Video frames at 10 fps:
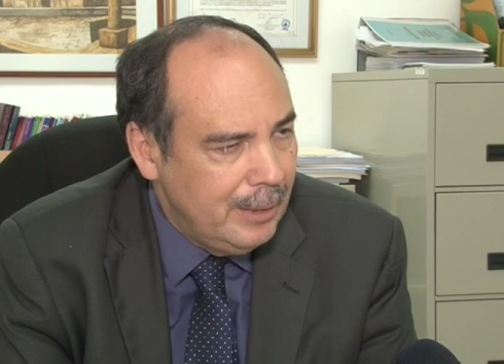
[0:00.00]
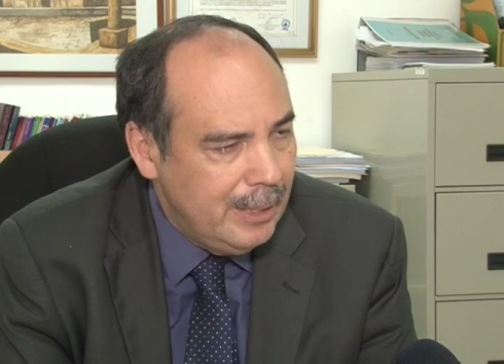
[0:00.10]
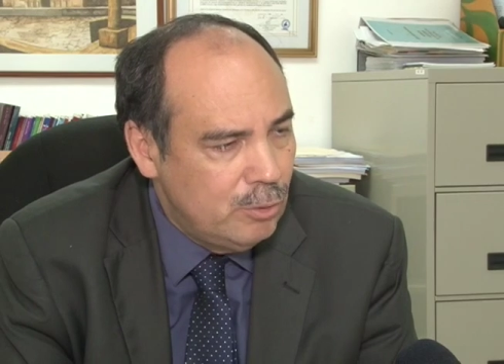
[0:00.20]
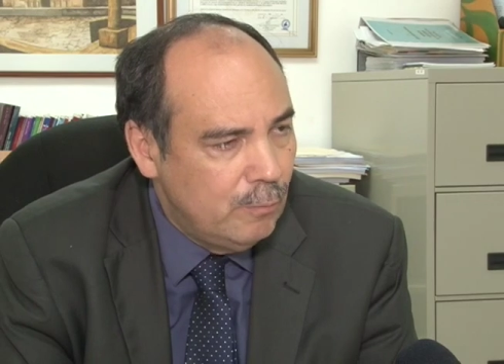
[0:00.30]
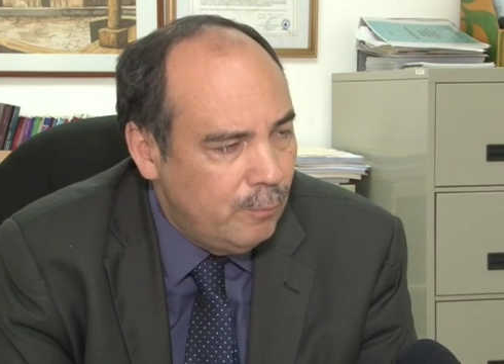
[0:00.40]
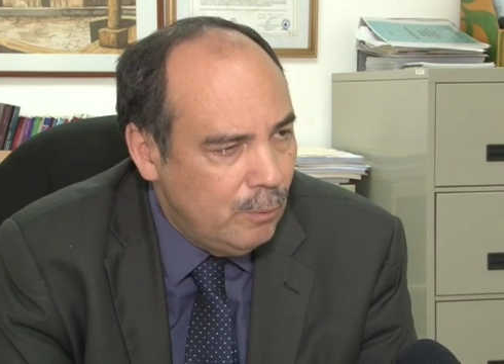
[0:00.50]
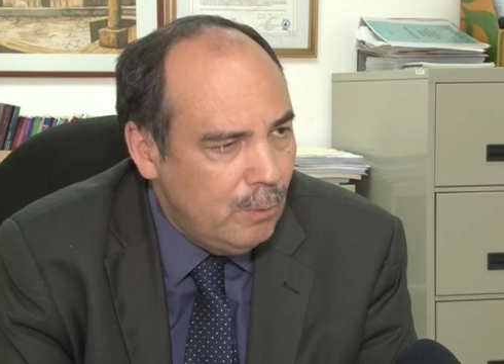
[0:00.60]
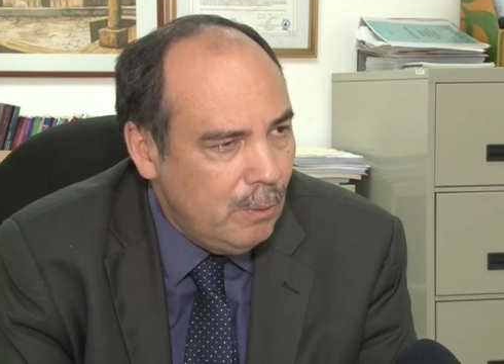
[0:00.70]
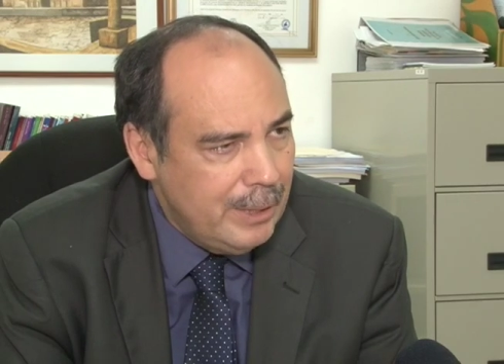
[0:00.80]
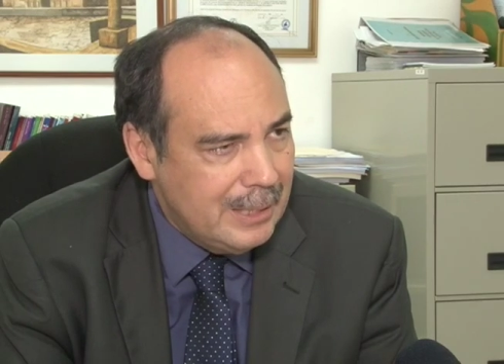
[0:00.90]
en su
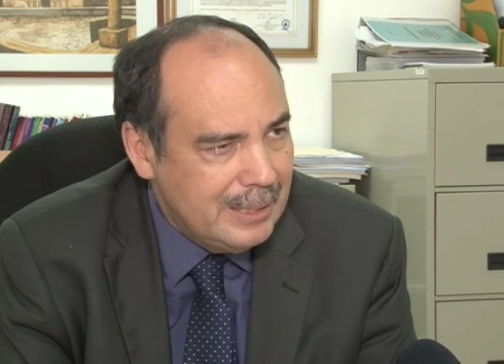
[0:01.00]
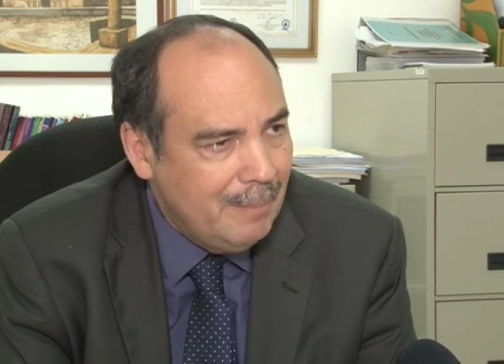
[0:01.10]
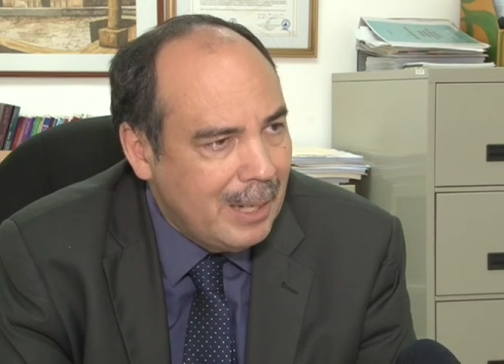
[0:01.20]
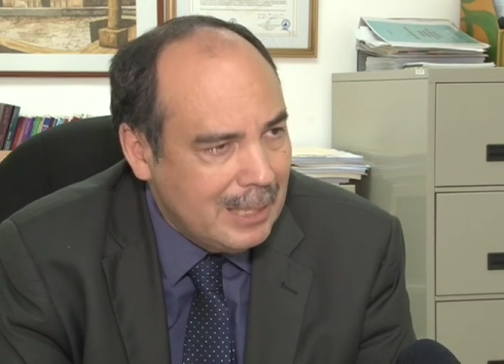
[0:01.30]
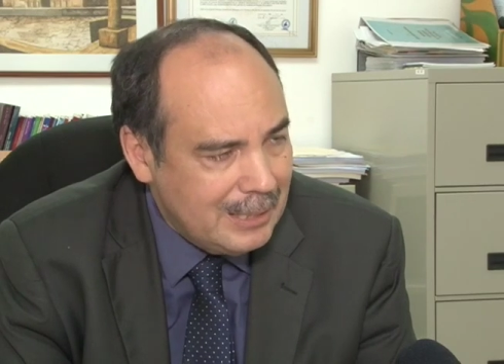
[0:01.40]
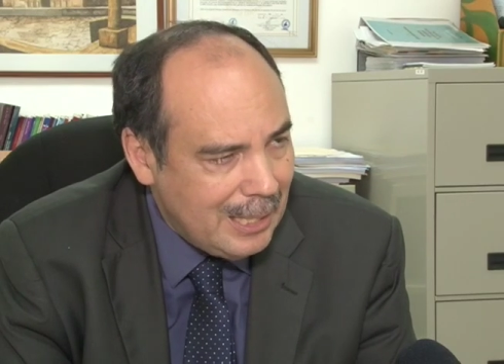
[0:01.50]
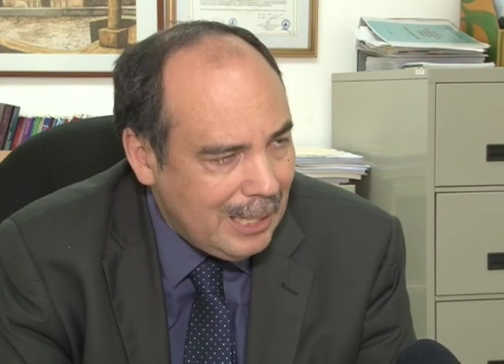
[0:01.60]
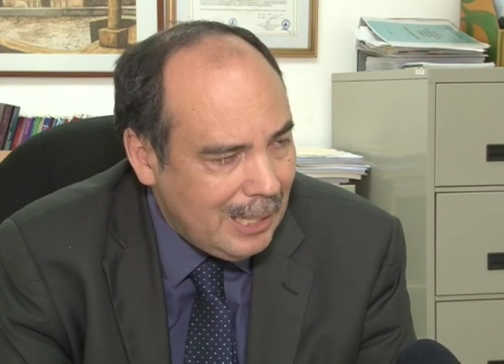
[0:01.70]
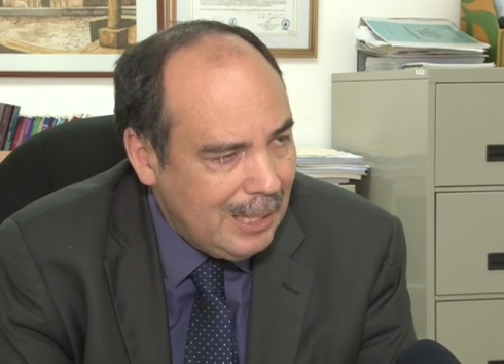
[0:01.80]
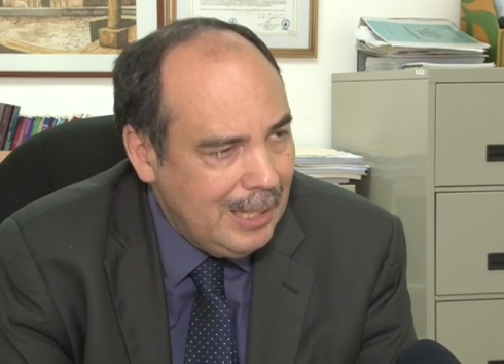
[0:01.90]
flujo y
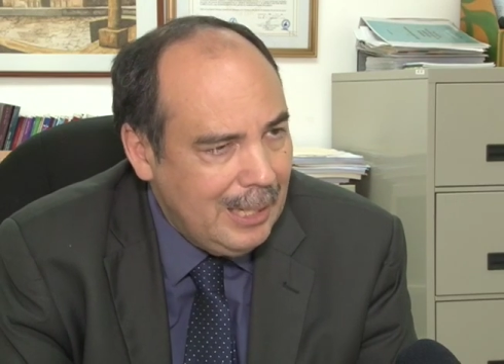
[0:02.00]
desembarazada